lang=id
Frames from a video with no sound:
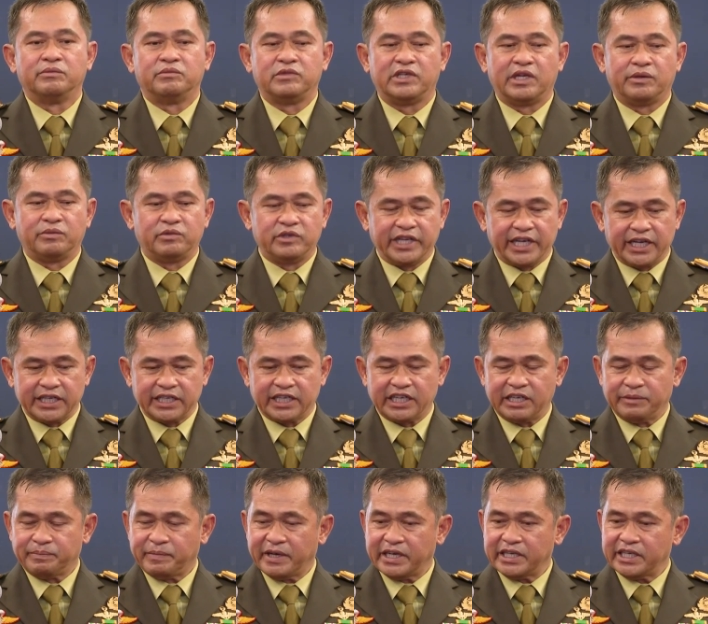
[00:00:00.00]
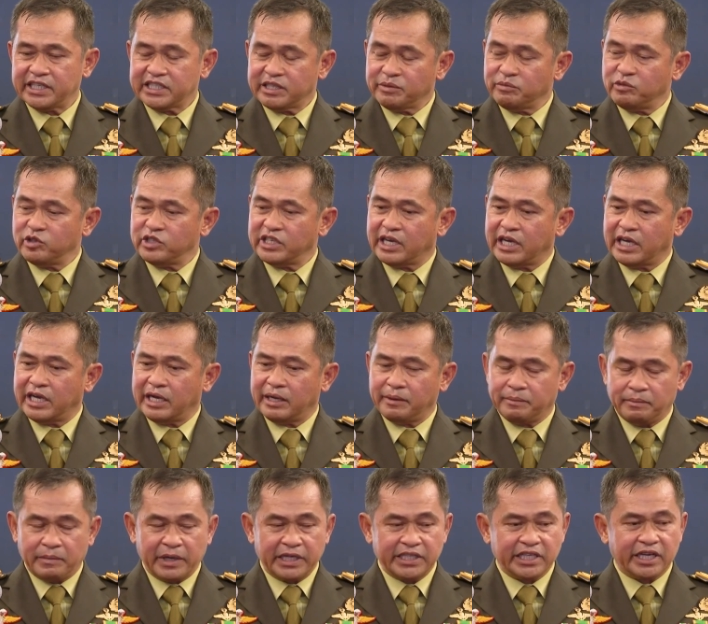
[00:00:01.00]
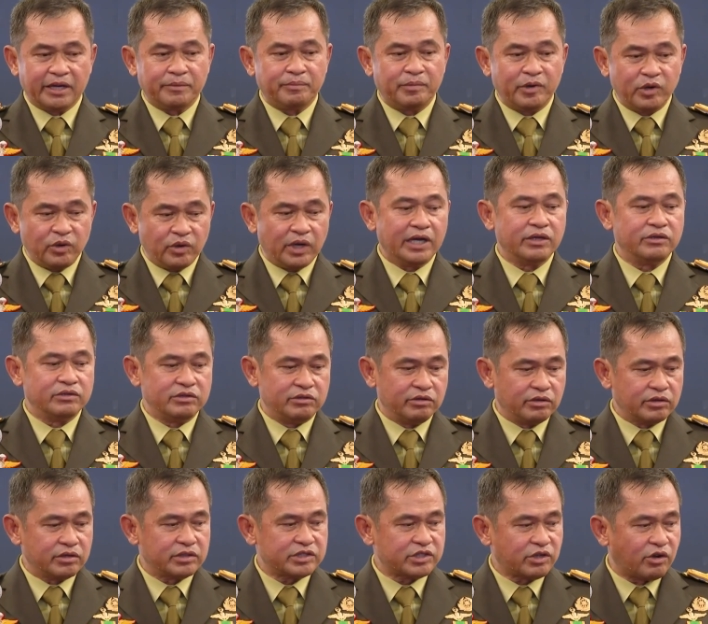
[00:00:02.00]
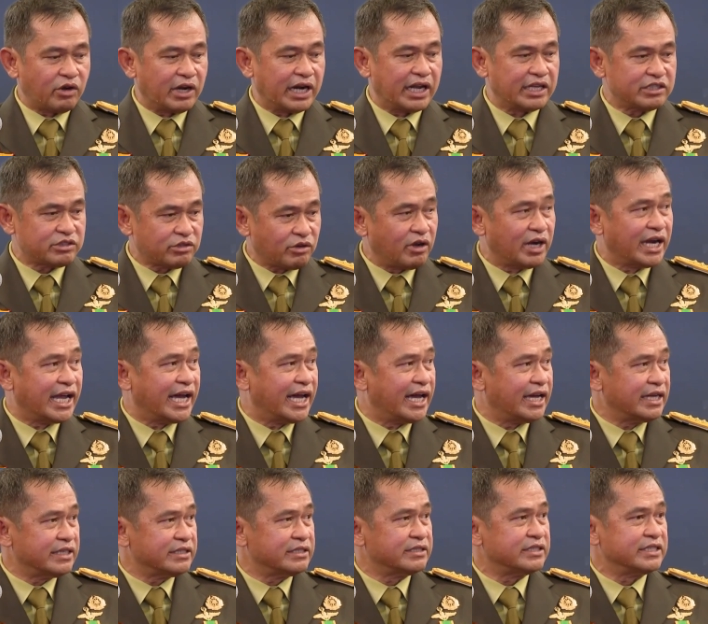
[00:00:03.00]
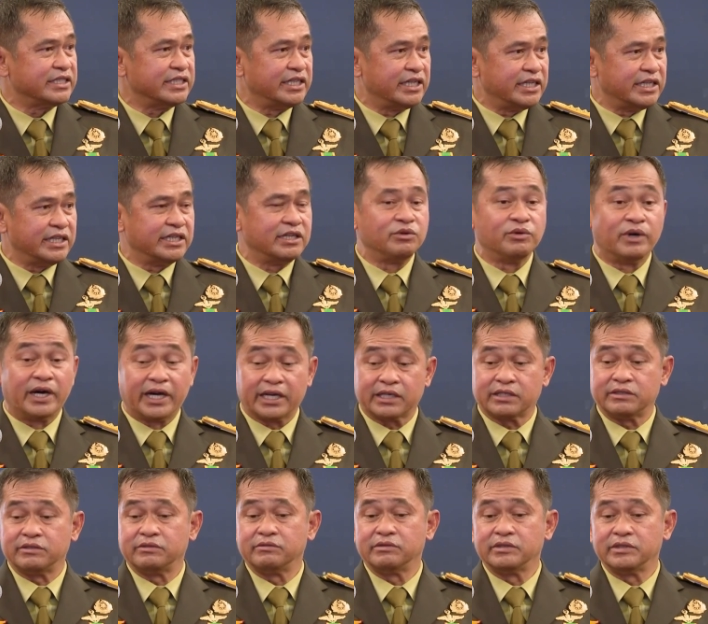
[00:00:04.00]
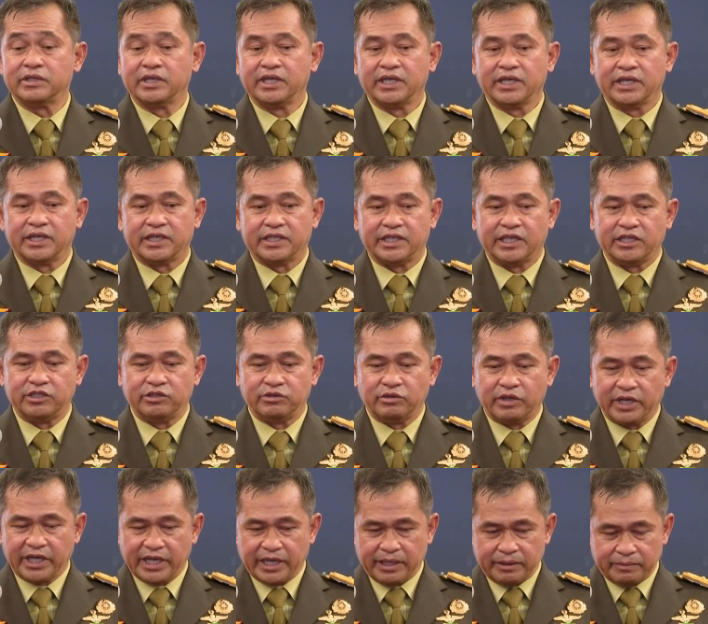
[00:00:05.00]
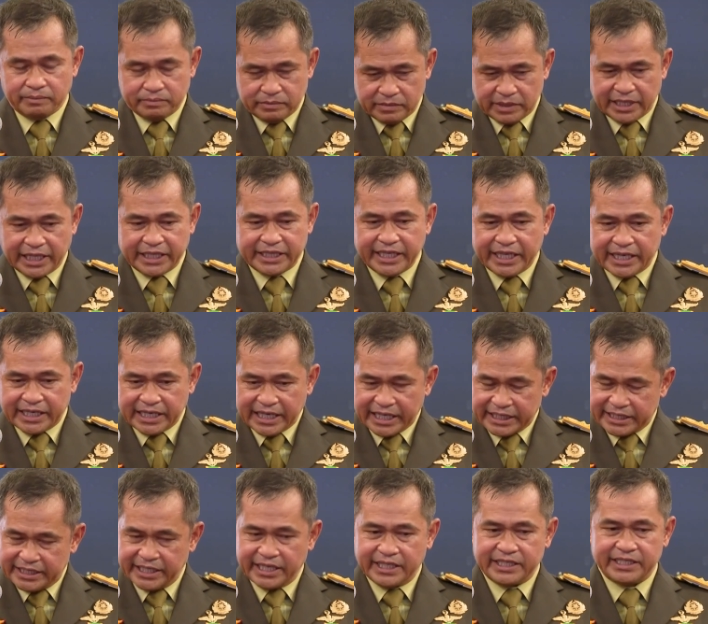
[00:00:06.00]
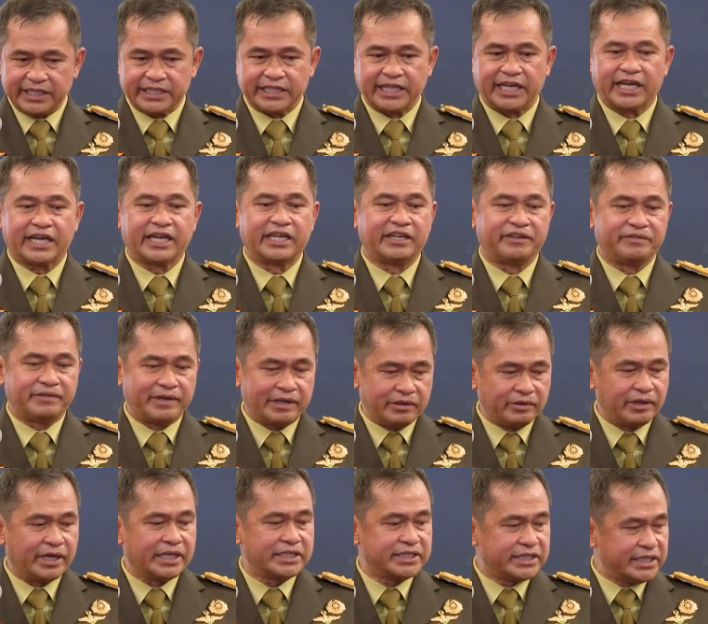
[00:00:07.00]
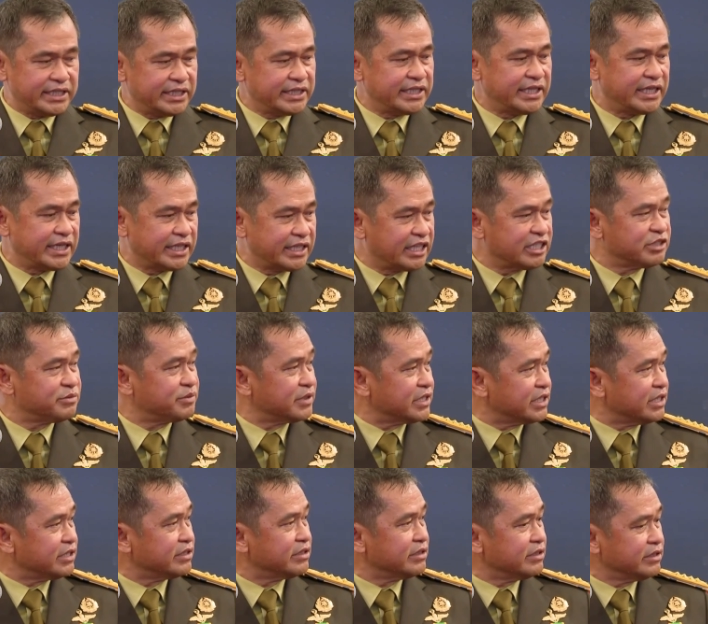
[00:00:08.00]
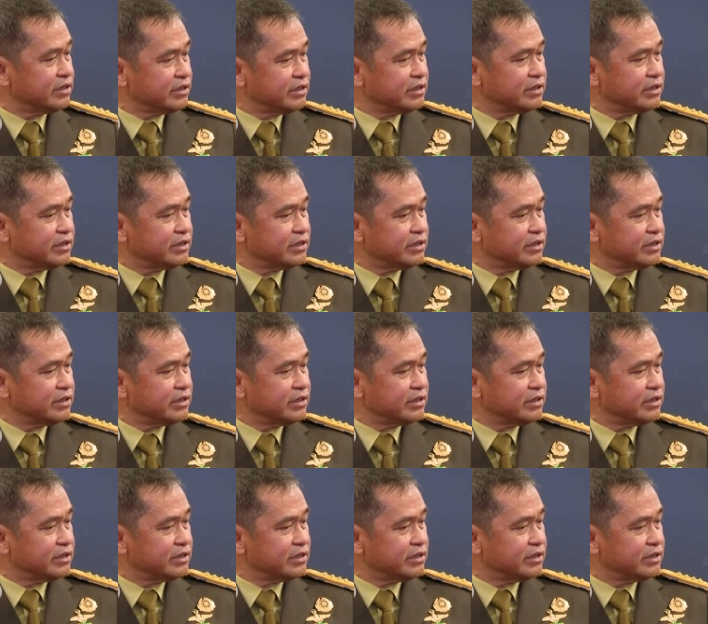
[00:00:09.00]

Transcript: mudah-mudahan ke depan kita punya banyak peluang untuk sekolah-sekolah di luar dan juga pelatihan-pelatihan kita akan evaluasi, kira-kira seperti itu.